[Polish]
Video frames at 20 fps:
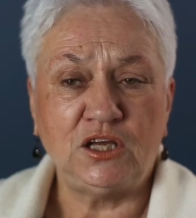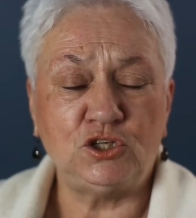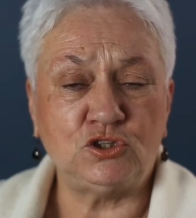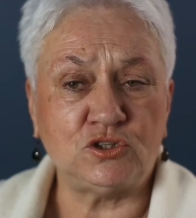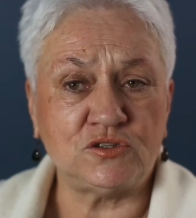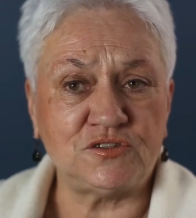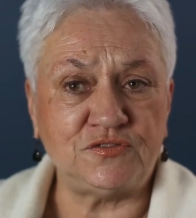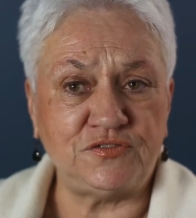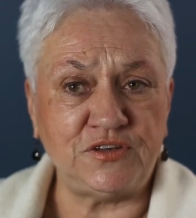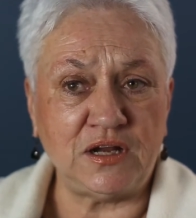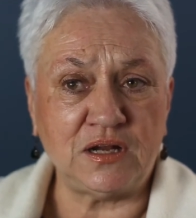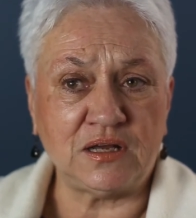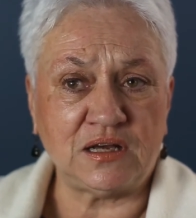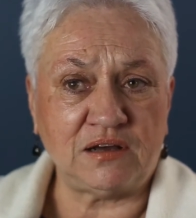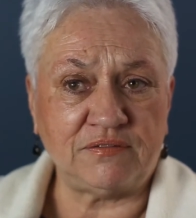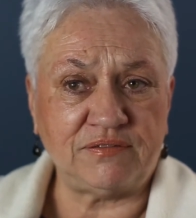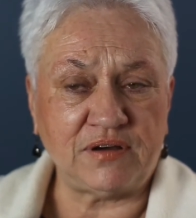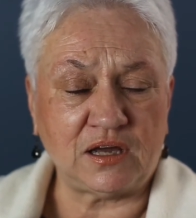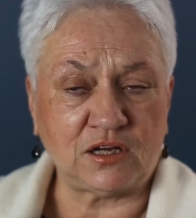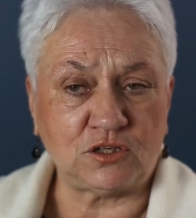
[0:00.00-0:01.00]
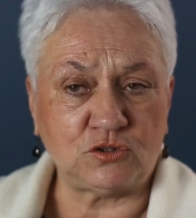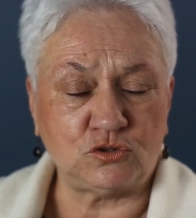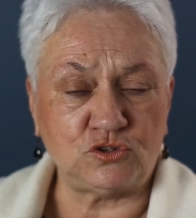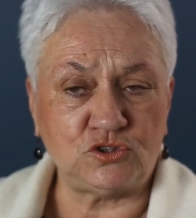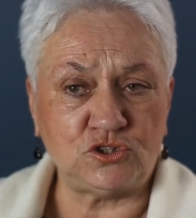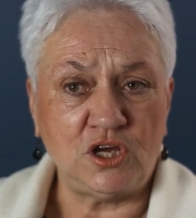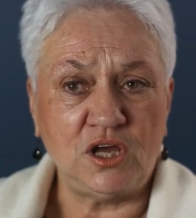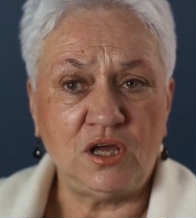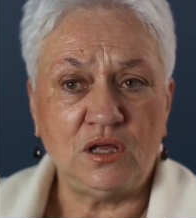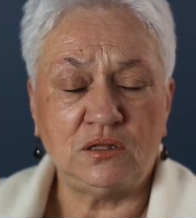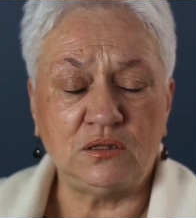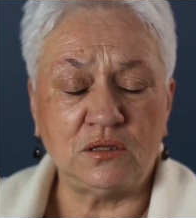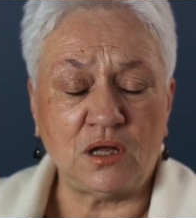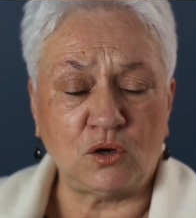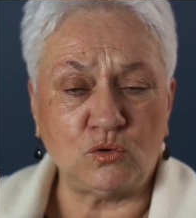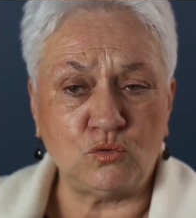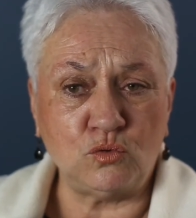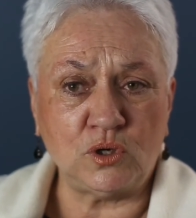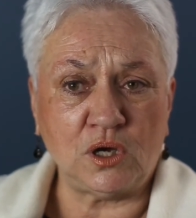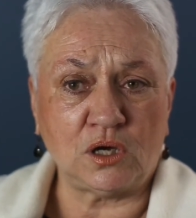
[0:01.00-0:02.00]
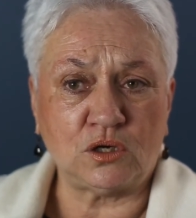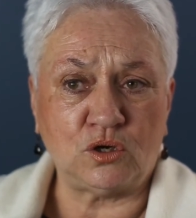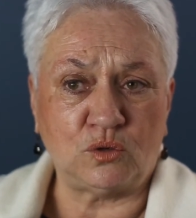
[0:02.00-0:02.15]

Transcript: I to jest wielka wartość. Nauka